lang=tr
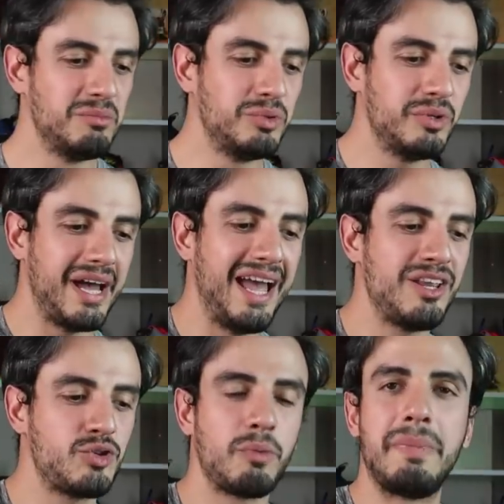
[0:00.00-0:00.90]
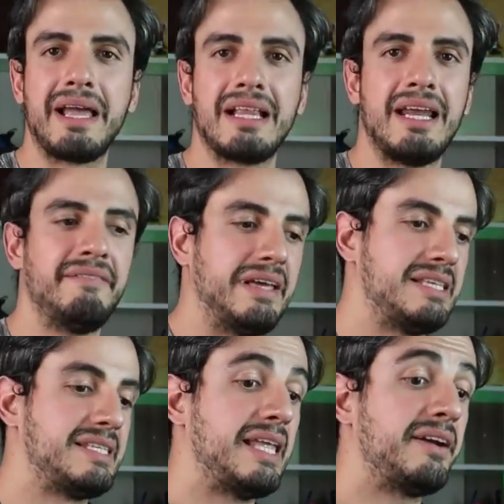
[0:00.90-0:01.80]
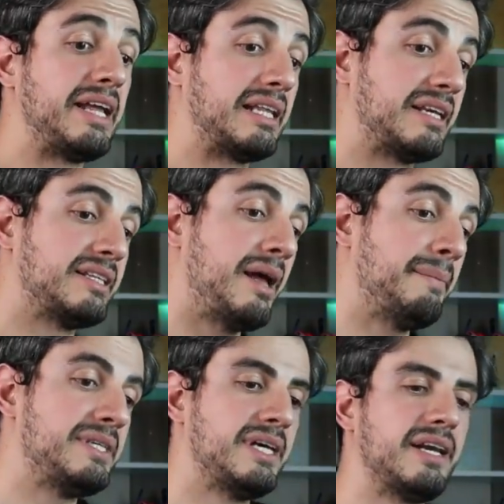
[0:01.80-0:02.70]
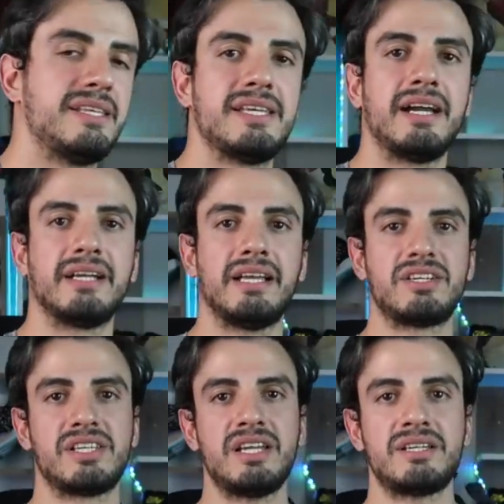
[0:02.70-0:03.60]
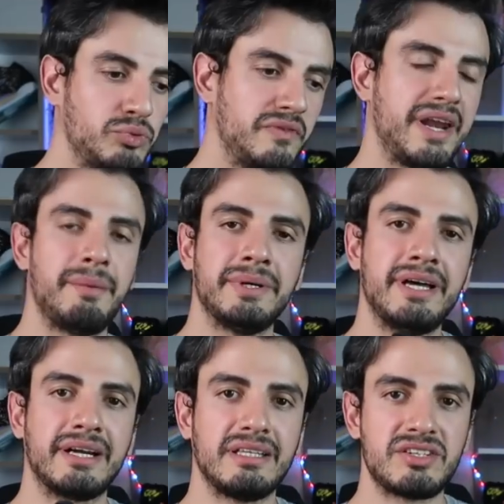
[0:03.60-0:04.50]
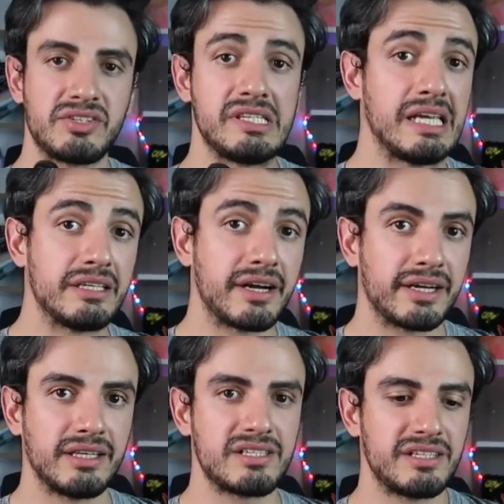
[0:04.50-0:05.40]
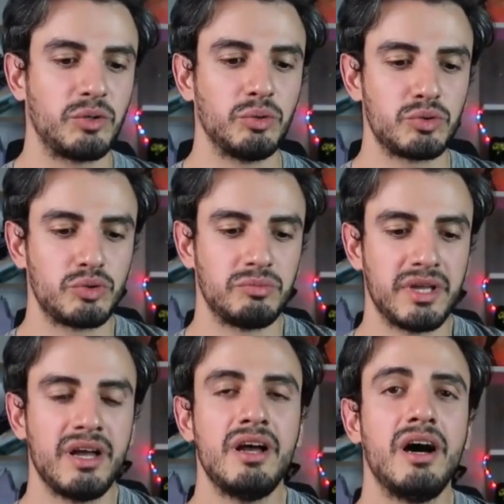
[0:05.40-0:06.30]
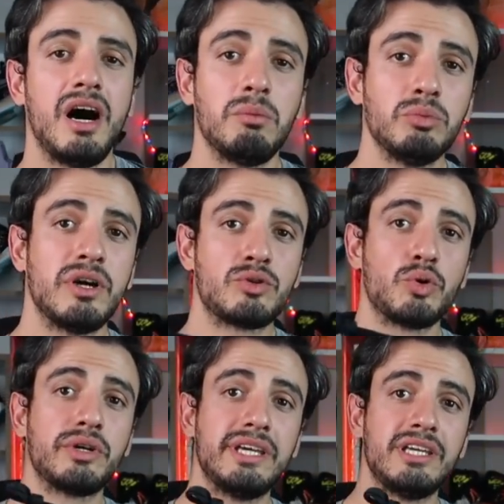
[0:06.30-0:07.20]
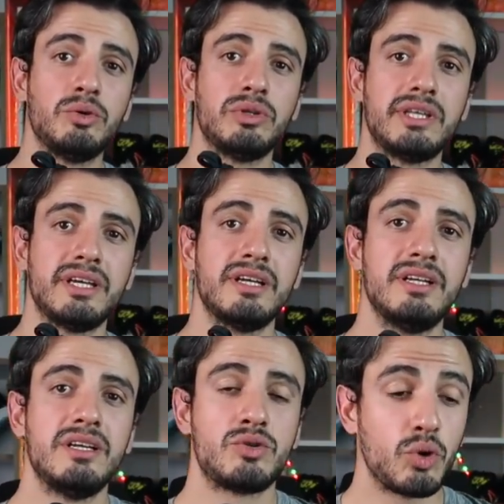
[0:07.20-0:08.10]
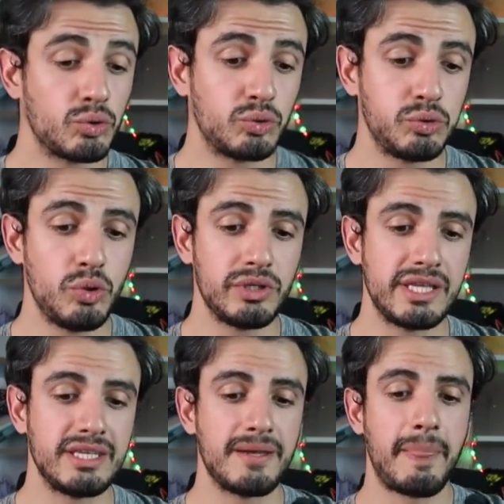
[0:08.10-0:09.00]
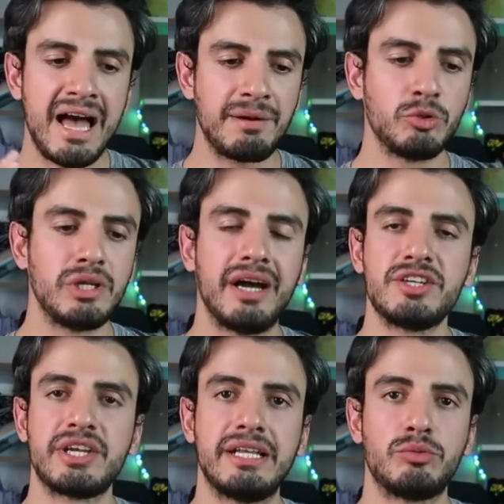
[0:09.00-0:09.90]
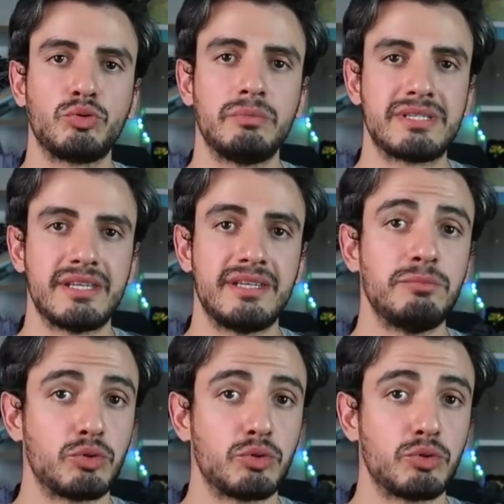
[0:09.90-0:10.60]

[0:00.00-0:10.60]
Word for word: Bu en çok beklenen ve istenen renklerinden bir tanesi arkadaşlar. Bunu veren bana arkadaş, reseller arkadaşla da konuştuğumda abi bunlar çok iyi gidiyor dedi. Çok tutuluyor dedi. Her model aynı şekilde tutulmasa dedi.